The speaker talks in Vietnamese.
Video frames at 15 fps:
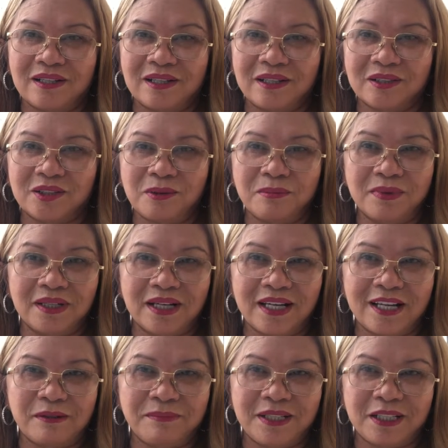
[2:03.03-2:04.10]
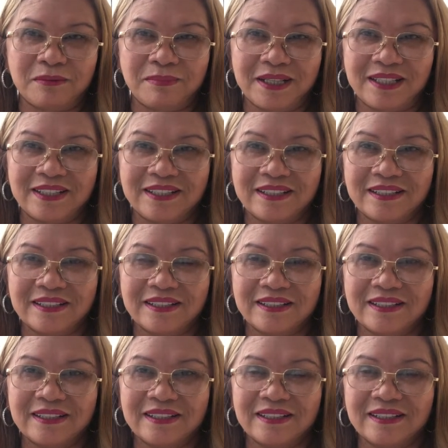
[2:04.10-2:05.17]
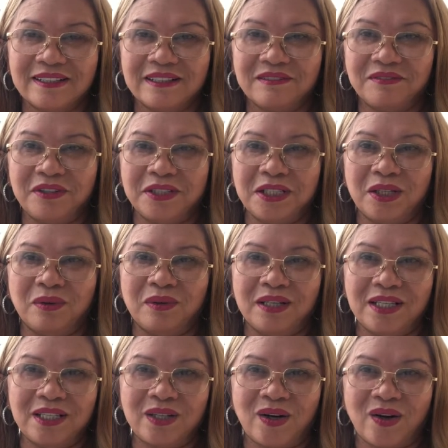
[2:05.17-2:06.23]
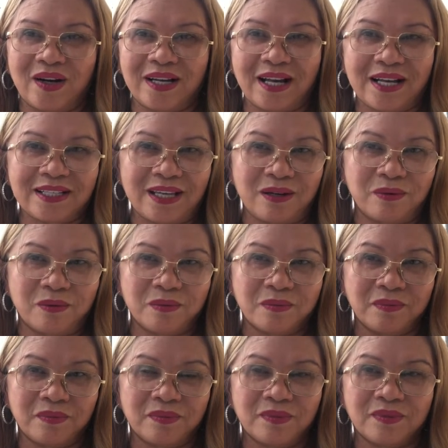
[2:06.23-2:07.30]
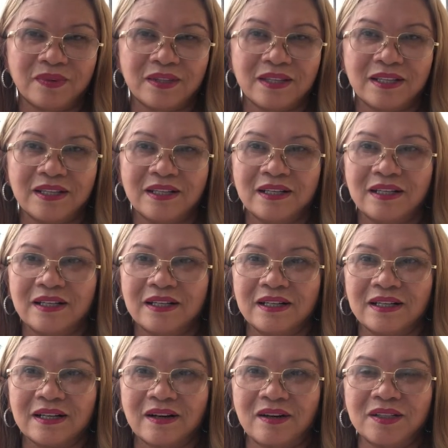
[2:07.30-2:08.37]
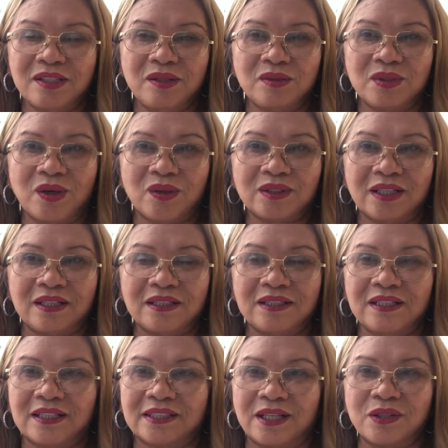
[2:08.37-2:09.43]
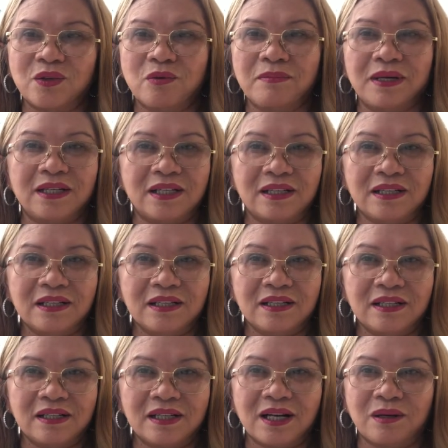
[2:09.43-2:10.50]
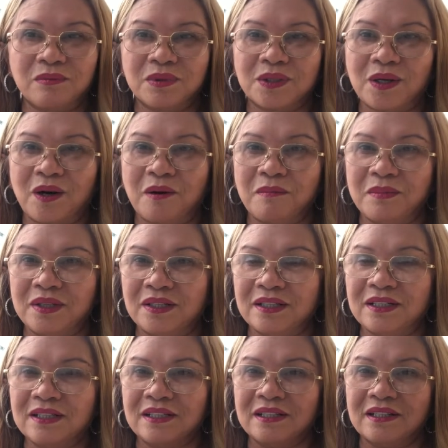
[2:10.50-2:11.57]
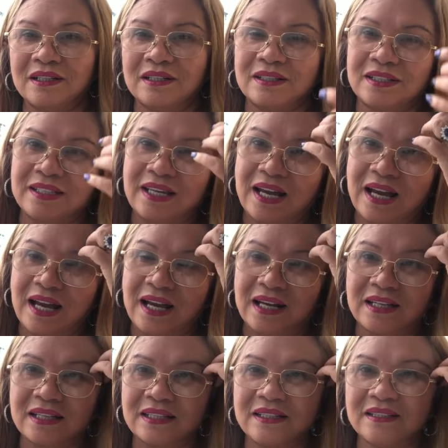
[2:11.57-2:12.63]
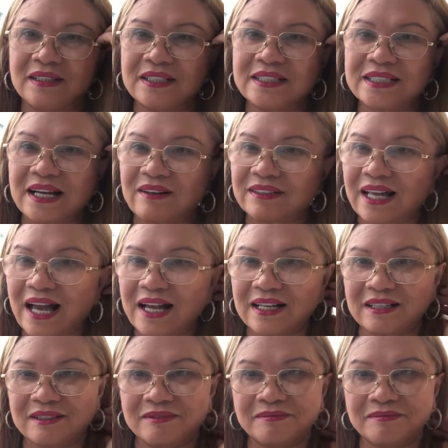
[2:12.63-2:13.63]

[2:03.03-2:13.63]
à, cho mướn Airbnb vì nhiều lý do khác nhau có nhiều chỗ tỉnh như là tỉnh của mình á, à, không cho mướn nhà dưới 6 tháng